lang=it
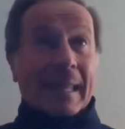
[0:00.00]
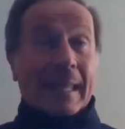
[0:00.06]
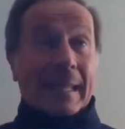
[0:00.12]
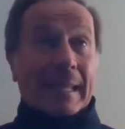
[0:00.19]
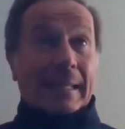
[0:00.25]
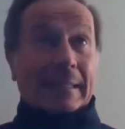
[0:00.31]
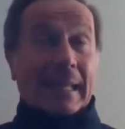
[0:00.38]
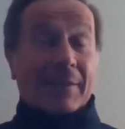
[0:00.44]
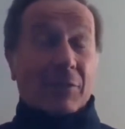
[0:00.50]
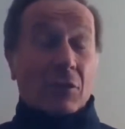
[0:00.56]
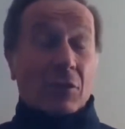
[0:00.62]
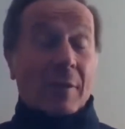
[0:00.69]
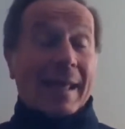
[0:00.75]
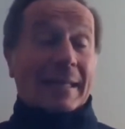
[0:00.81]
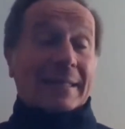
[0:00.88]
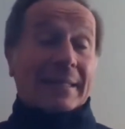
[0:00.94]
e
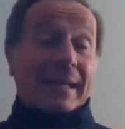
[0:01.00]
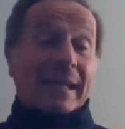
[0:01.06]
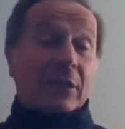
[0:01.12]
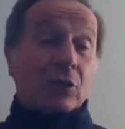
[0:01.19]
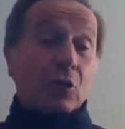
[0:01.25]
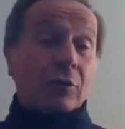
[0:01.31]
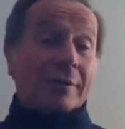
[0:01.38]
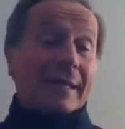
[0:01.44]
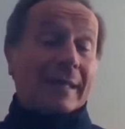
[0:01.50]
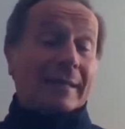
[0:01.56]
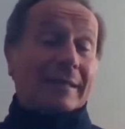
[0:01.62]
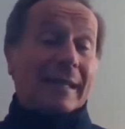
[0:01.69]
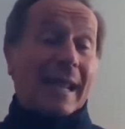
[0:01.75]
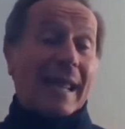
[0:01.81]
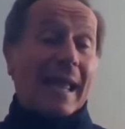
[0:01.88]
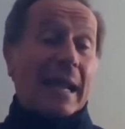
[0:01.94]
devono essere tutti
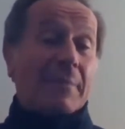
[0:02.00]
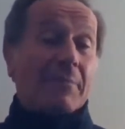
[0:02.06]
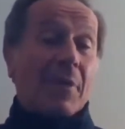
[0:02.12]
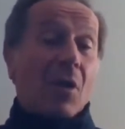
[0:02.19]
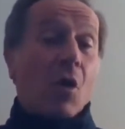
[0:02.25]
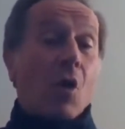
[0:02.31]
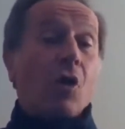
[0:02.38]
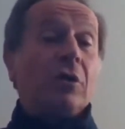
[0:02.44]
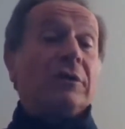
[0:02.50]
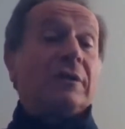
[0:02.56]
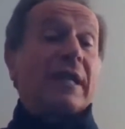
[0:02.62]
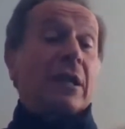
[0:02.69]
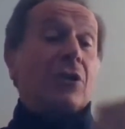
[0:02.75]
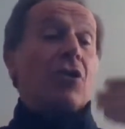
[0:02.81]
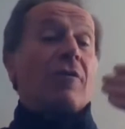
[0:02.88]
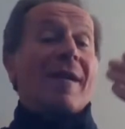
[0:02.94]
e tre al,
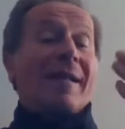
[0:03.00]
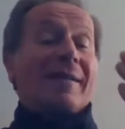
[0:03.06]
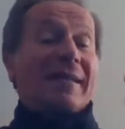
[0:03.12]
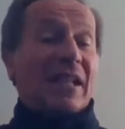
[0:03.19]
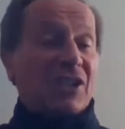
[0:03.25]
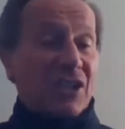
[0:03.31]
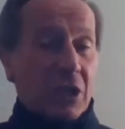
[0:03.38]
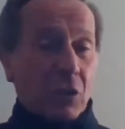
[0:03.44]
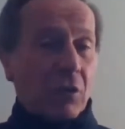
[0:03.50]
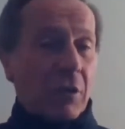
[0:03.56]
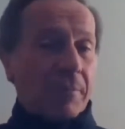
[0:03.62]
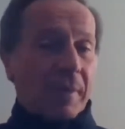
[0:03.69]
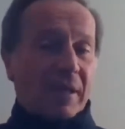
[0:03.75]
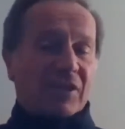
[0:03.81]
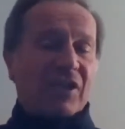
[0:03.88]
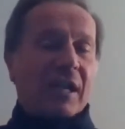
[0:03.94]
oltre il
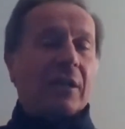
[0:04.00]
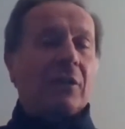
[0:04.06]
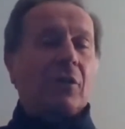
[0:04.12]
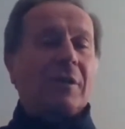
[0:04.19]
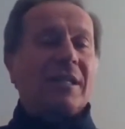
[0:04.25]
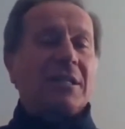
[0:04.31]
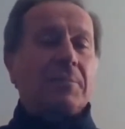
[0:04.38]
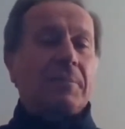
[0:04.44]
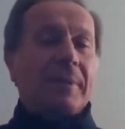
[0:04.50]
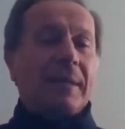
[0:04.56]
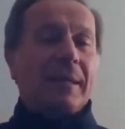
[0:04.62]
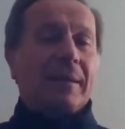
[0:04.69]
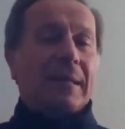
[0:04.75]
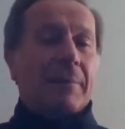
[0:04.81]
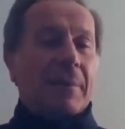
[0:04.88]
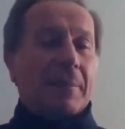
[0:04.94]
95% di
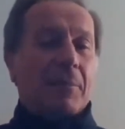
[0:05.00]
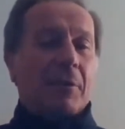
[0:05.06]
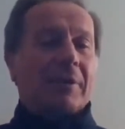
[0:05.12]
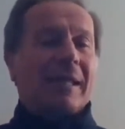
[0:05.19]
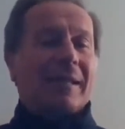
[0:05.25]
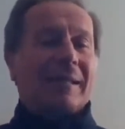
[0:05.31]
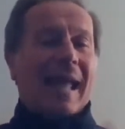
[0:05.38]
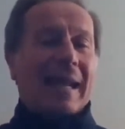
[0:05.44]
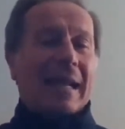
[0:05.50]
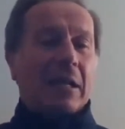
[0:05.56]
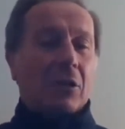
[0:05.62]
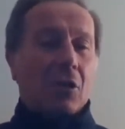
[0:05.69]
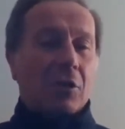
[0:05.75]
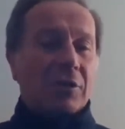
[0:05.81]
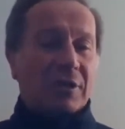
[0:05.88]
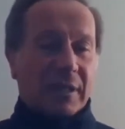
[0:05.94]
spinta per poter dare
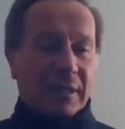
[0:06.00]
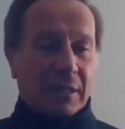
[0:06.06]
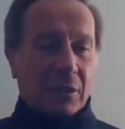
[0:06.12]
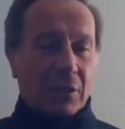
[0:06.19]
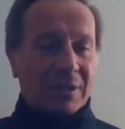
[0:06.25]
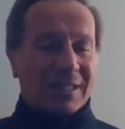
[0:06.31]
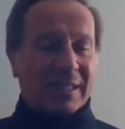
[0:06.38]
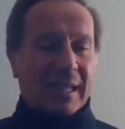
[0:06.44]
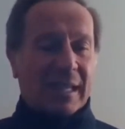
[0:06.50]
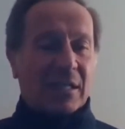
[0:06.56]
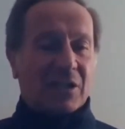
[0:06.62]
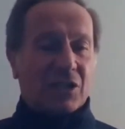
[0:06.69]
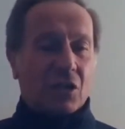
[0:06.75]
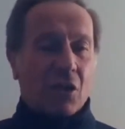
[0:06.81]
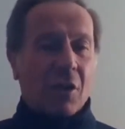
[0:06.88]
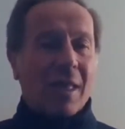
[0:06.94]
il, cons- il
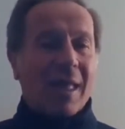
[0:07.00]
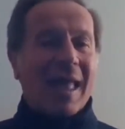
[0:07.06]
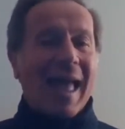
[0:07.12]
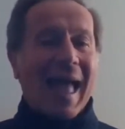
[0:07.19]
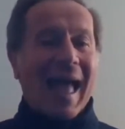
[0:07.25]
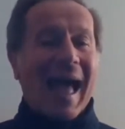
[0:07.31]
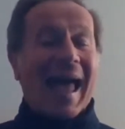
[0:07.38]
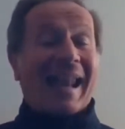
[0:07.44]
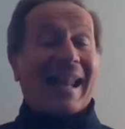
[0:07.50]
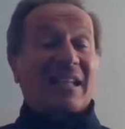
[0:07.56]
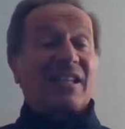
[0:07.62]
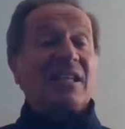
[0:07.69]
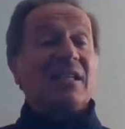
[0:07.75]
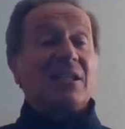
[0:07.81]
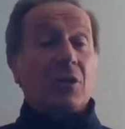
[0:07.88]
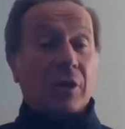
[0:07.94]
consenso
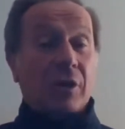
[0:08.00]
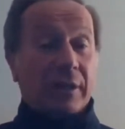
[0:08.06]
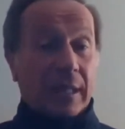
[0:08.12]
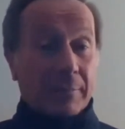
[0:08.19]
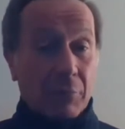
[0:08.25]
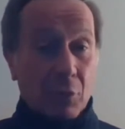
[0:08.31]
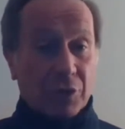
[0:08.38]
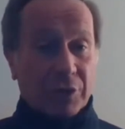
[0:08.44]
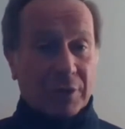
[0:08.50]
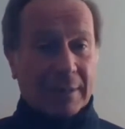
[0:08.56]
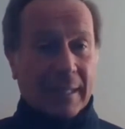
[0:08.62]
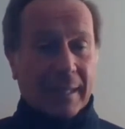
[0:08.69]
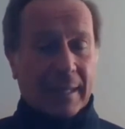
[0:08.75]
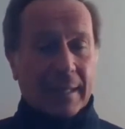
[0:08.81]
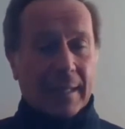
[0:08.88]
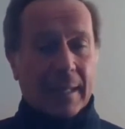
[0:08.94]
all'accensione dei
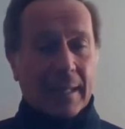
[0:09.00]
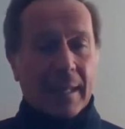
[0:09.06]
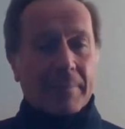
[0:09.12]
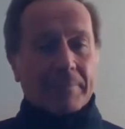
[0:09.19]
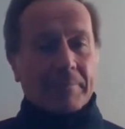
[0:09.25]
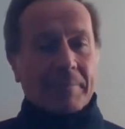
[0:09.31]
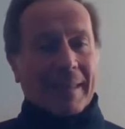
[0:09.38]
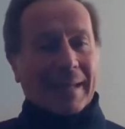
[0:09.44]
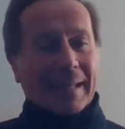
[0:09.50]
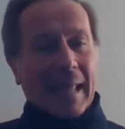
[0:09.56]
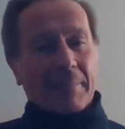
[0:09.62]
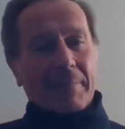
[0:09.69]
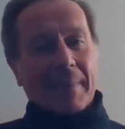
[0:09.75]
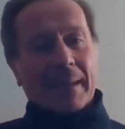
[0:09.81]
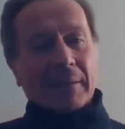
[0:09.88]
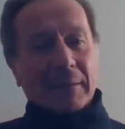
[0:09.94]
booster.
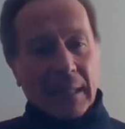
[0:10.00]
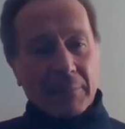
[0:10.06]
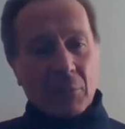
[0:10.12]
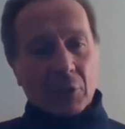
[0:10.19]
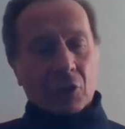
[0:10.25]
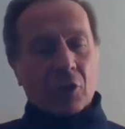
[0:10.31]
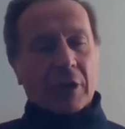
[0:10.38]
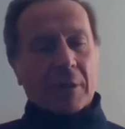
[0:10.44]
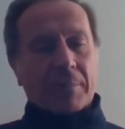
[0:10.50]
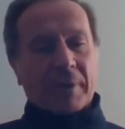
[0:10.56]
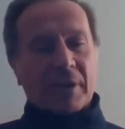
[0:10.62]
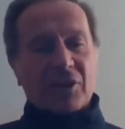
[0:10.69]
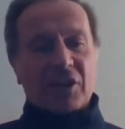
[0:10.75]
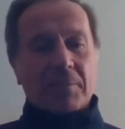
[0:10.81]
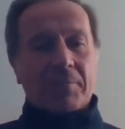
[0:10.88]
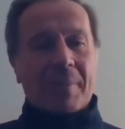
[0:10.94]
Perché mentre i motori
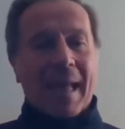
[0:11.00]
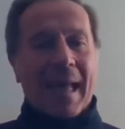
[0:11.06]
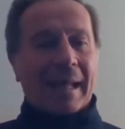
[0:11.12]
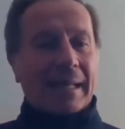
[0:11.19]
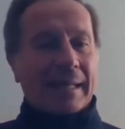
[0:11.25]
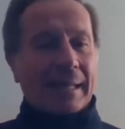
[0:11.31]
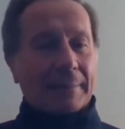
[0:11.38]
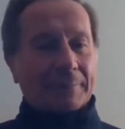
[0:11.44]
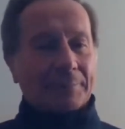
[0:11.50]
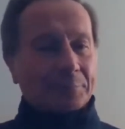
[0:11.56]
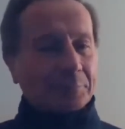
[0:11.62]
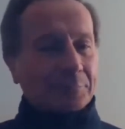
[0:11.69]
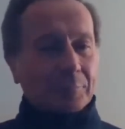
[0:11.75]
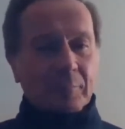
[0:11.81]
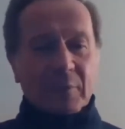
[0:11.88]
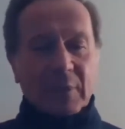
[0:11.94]
principali
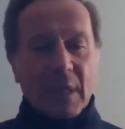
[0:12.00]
